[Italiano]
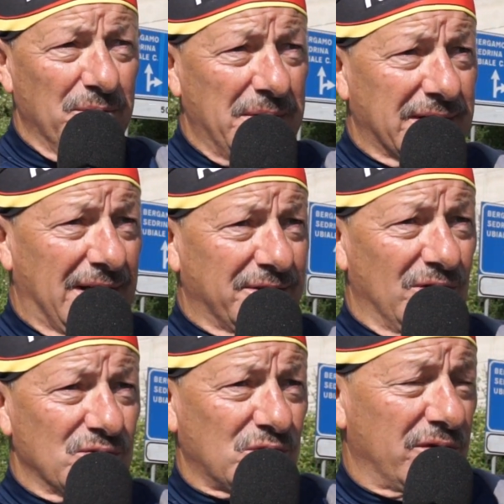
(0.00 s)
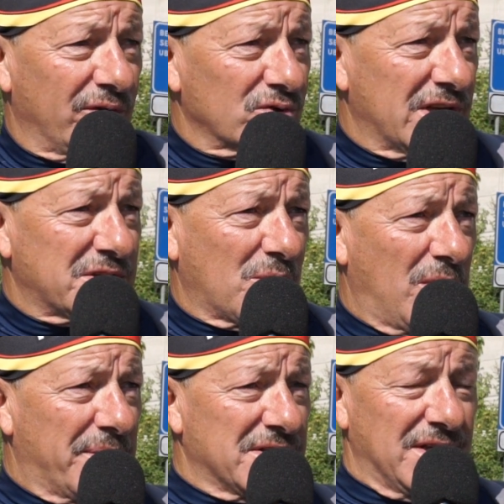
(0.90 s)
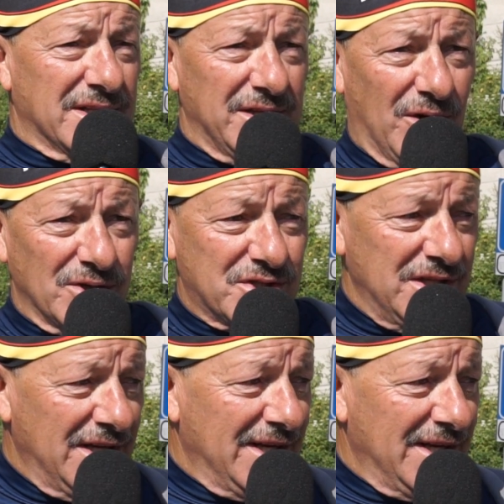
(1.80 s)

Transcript: pertanto era giusto doveroso essere qua presenti oggi,